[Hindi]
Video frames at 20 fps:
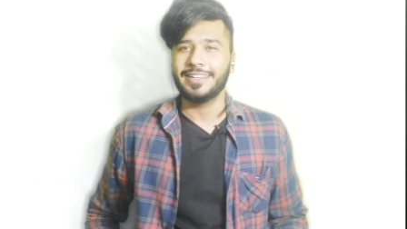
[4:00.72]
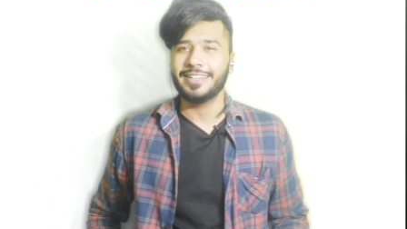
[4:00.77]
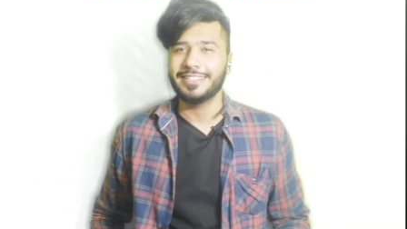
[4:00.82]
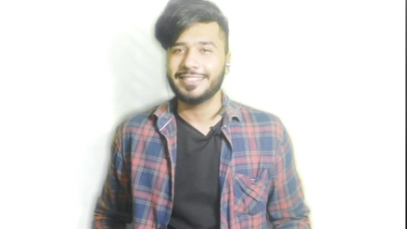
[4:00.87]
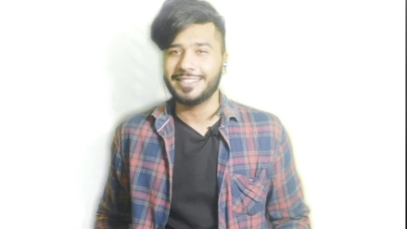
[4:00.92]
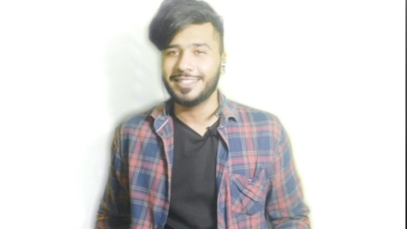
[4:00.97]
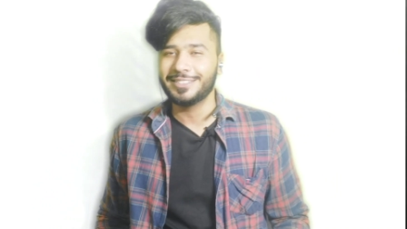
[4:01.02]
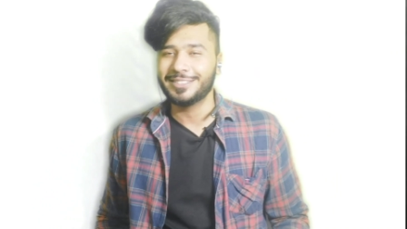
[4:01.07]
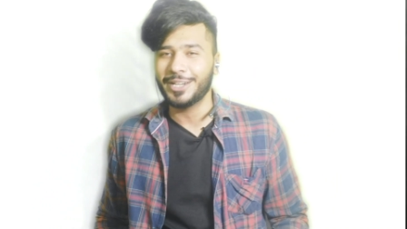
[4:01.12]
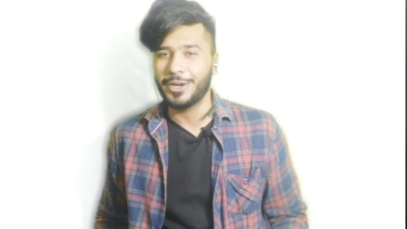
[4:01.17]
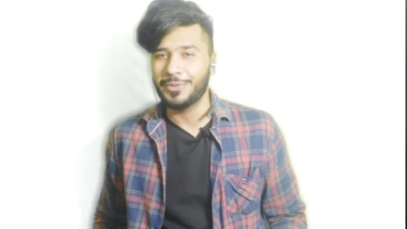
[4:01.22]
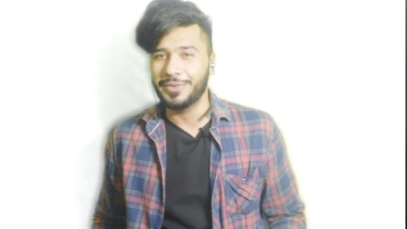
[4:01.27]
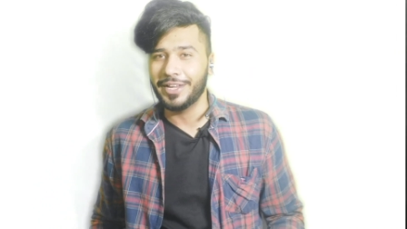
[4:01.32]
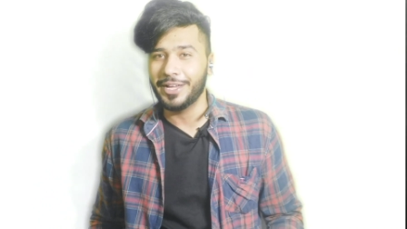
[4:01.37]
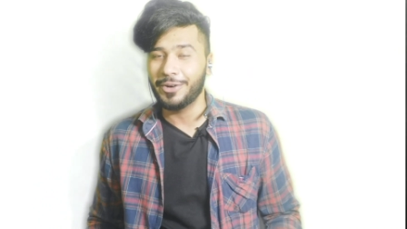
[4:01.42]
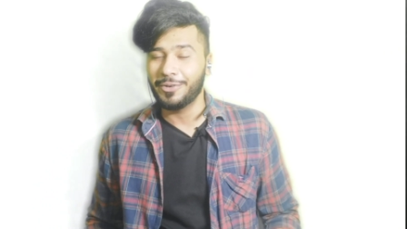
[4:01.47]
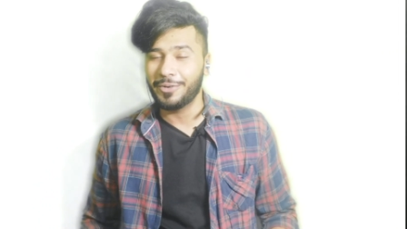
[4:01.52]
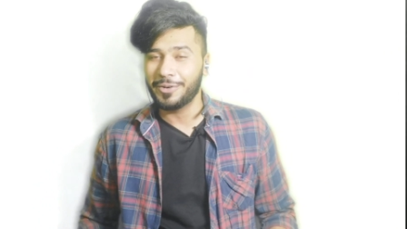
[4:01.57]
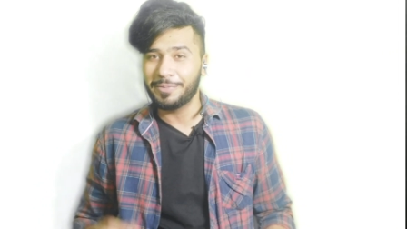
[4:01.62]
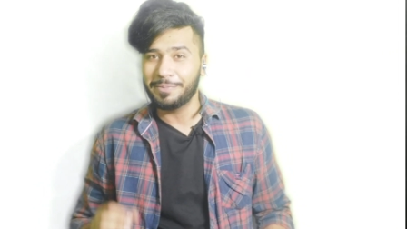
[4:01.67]
की इसकी साउंड
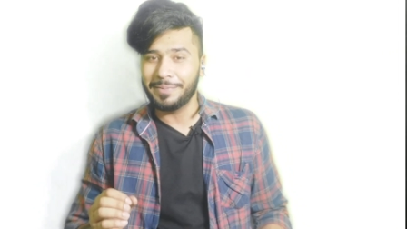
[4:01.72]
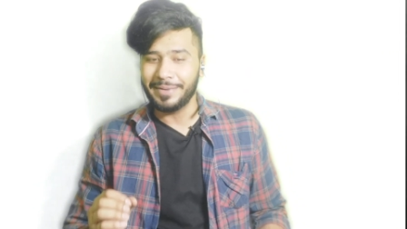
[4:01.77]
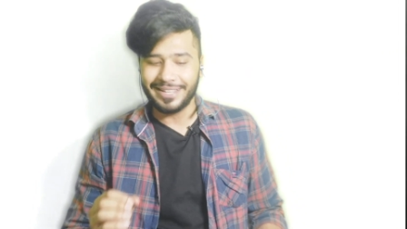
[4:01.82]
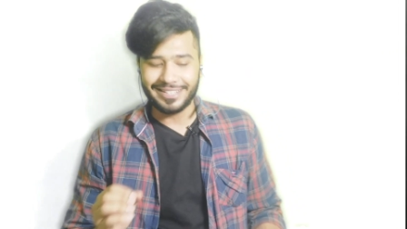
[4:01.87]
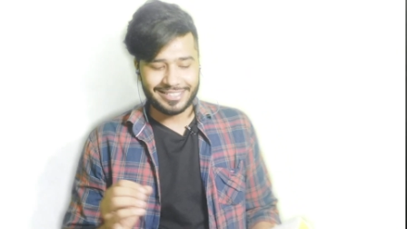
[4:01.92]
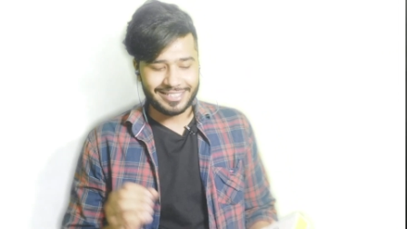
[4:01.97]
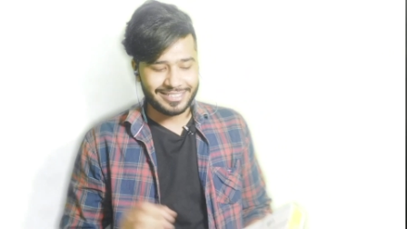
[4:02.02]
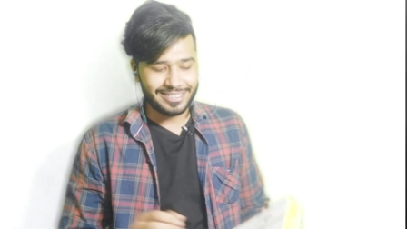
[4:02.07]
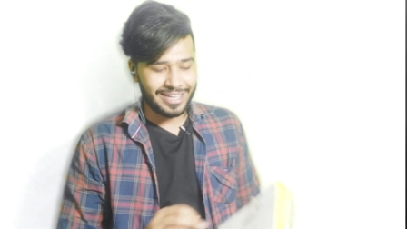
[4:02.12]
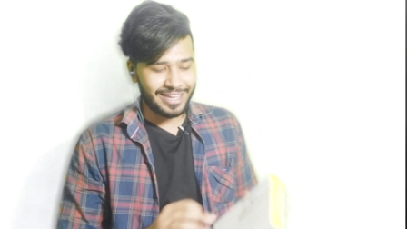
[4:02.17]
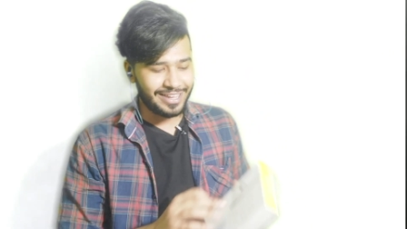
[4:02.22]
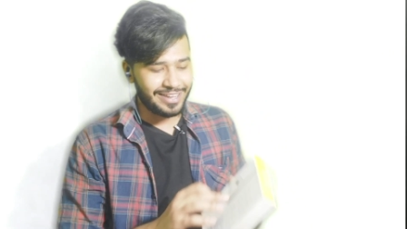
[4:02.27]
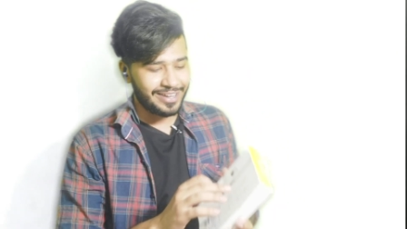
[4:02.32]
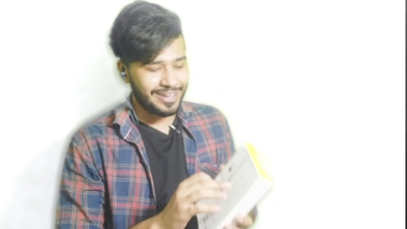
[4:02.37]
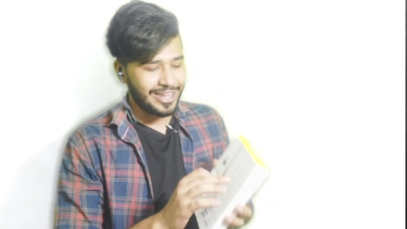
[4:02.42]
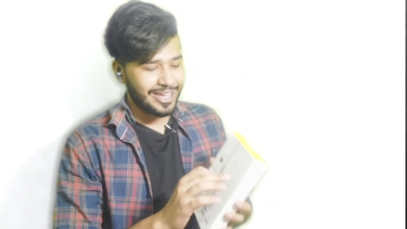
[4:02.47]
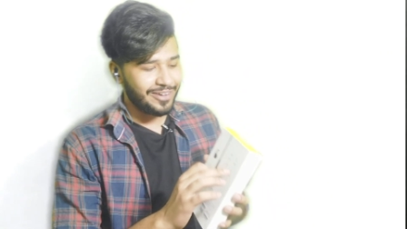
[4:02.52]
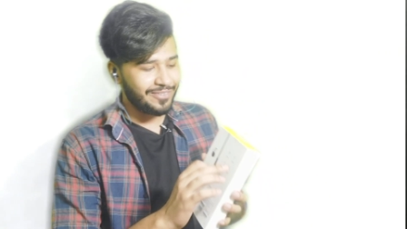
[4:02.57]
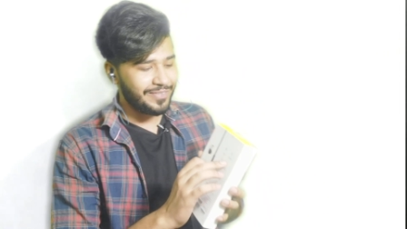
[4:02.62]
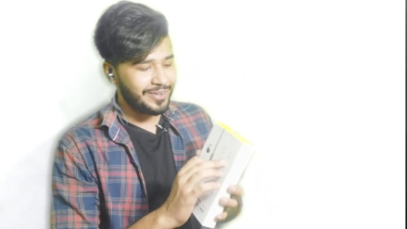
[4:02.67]
है और मेन चीज़ है
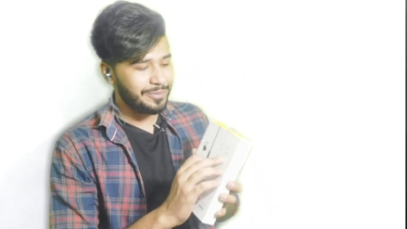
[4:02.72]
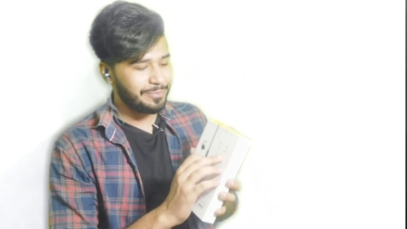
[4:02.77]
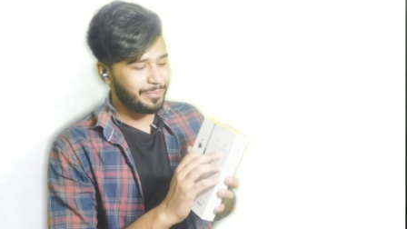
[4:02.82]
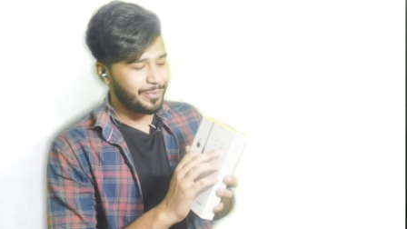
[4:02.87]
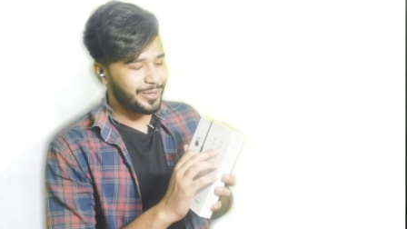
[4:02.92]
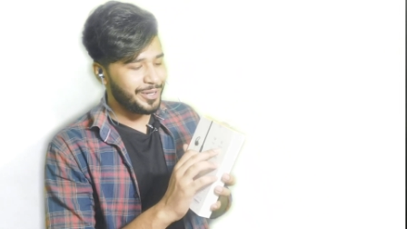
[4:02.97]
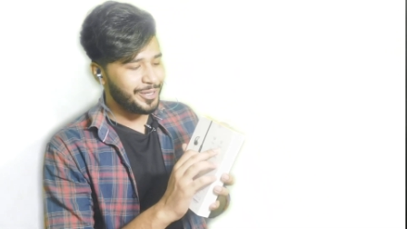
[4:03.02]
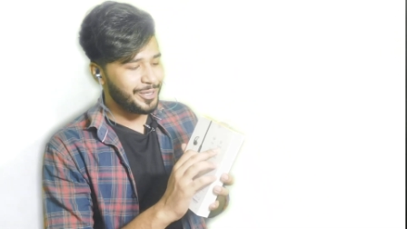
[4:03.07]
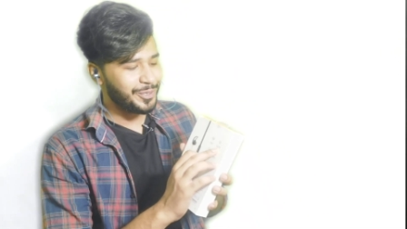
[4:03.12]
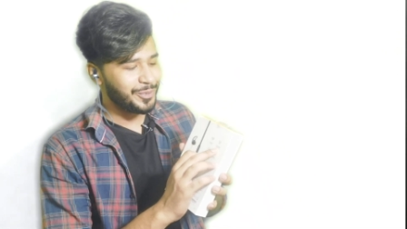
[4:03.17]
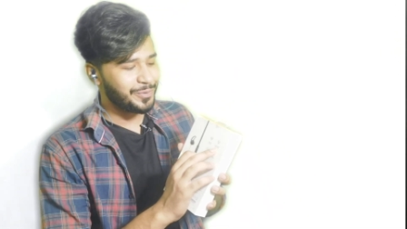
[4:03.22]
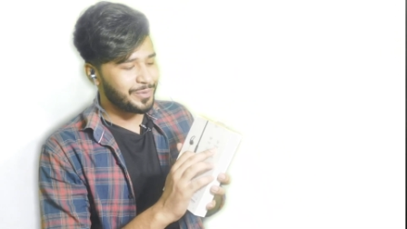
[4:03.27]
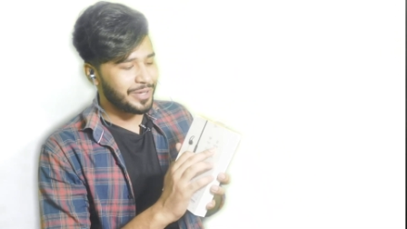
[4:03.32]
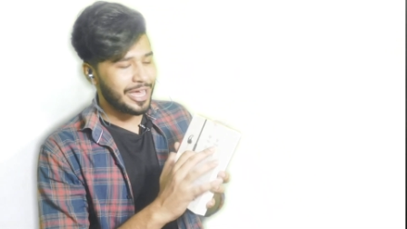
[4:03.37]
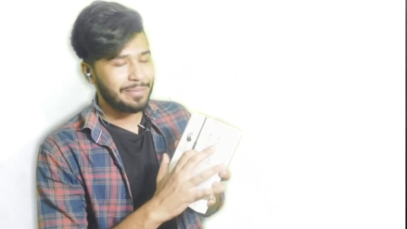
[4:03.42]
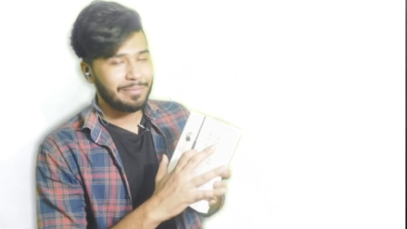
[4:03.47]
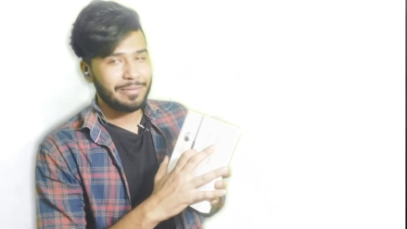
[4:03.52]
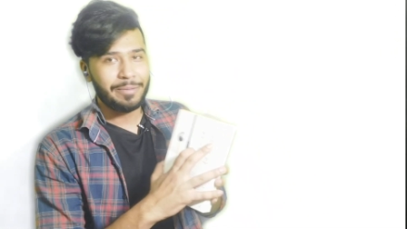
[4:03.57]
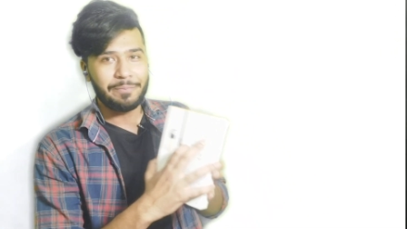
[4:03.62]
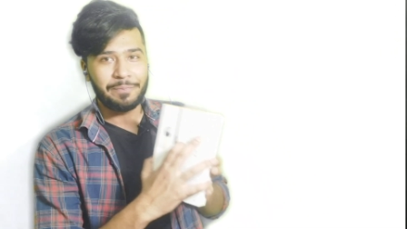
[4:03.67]
एलेवन पॉइंट
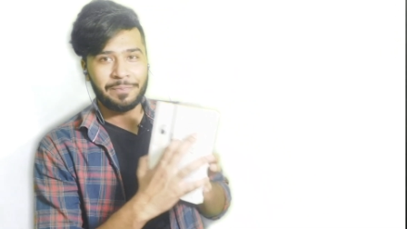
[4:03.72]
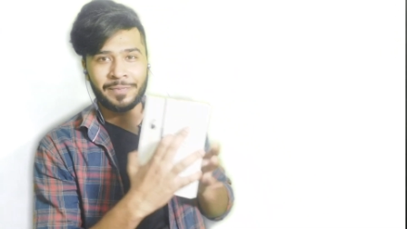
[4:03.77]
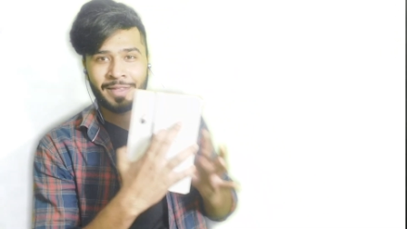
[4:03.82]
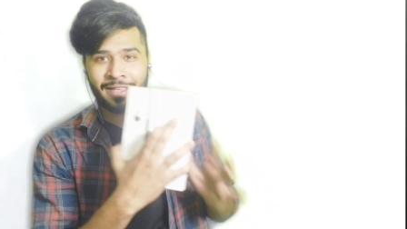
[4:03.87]
एम